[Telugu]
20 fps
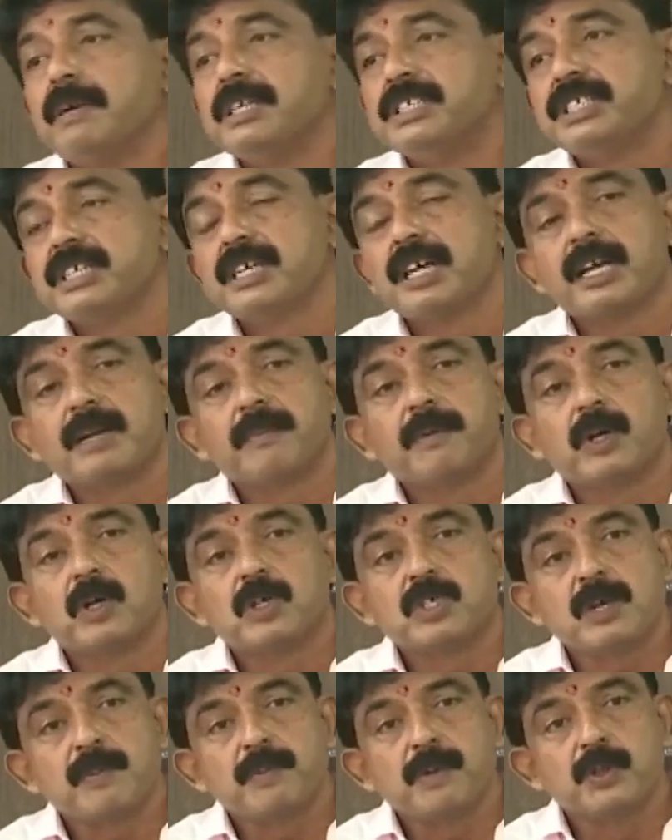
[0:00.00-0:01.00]
మత్స్యకార
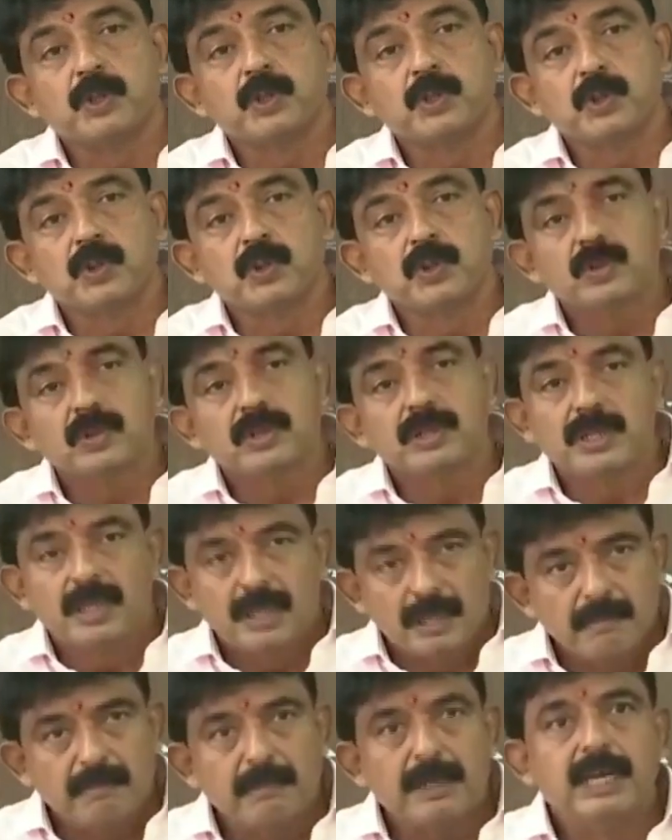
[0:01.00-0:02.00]
భరోసా పొందుతూ
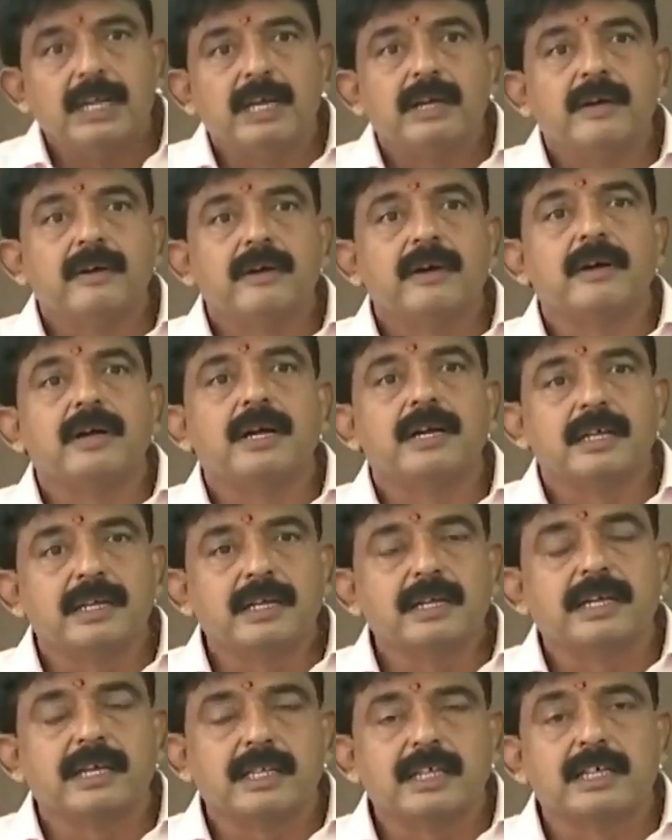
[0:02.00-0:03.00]
మళ్ళీ అంటే
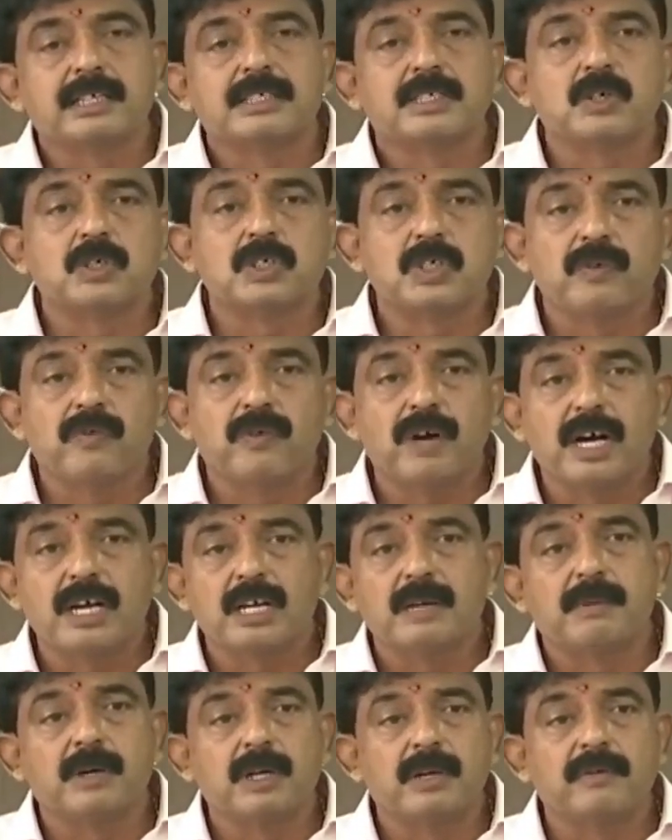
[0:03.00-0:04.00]
కిందటి సంవత్సరం
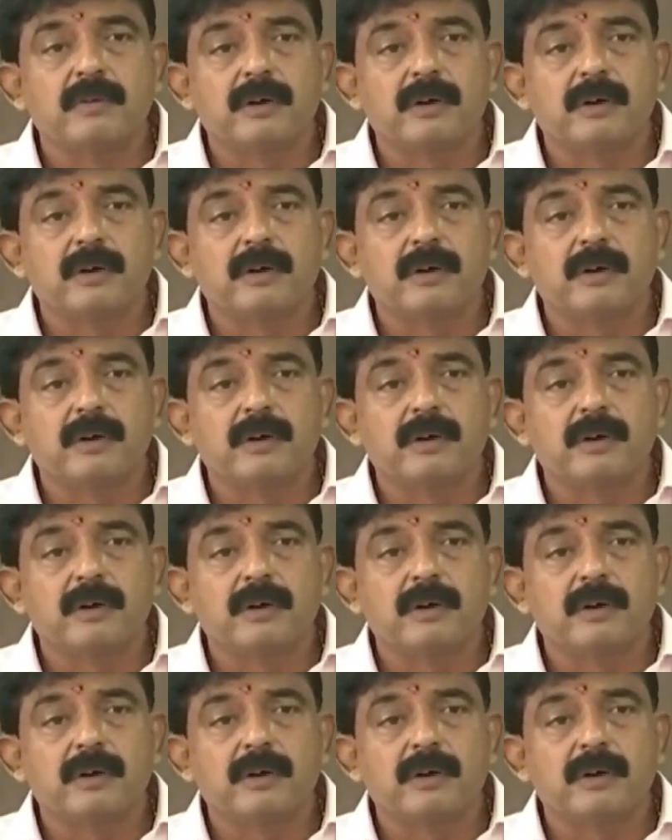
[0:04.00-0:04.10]
వాహన